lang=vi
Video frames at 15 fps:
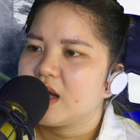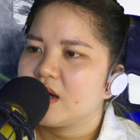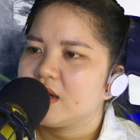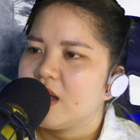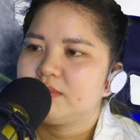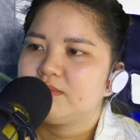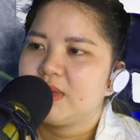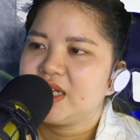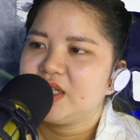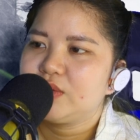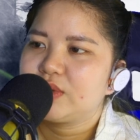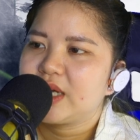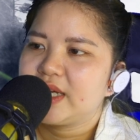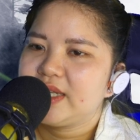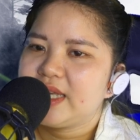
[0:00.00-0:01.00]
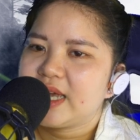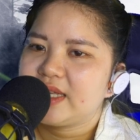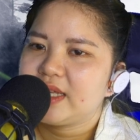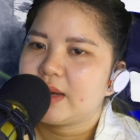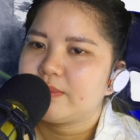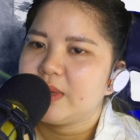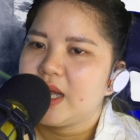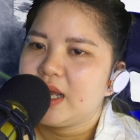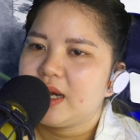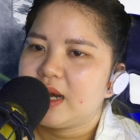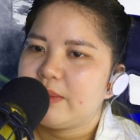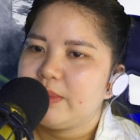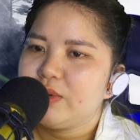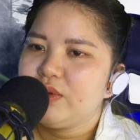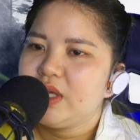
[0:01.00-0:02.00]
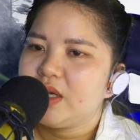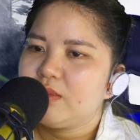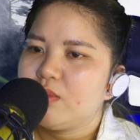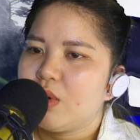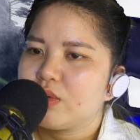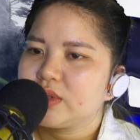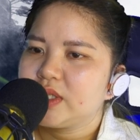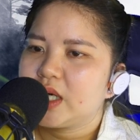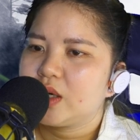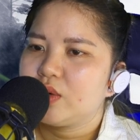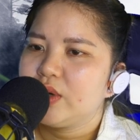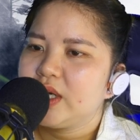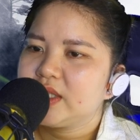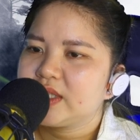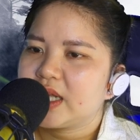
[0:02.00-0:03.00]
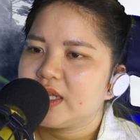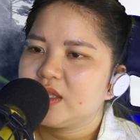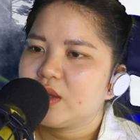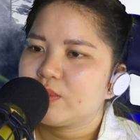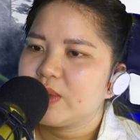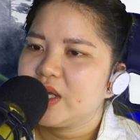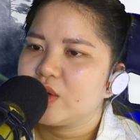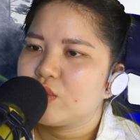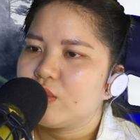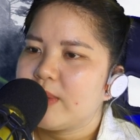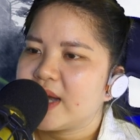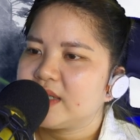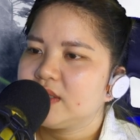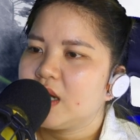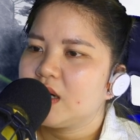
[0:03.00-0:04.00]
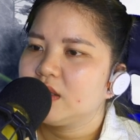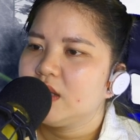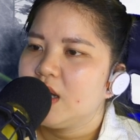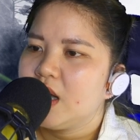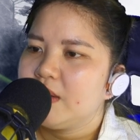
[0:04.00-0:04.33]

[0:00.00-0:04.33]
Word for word: thần, mà điều kiện gia nhập là biểu diễn một trận huyết tẩy tộc địa của bản thân,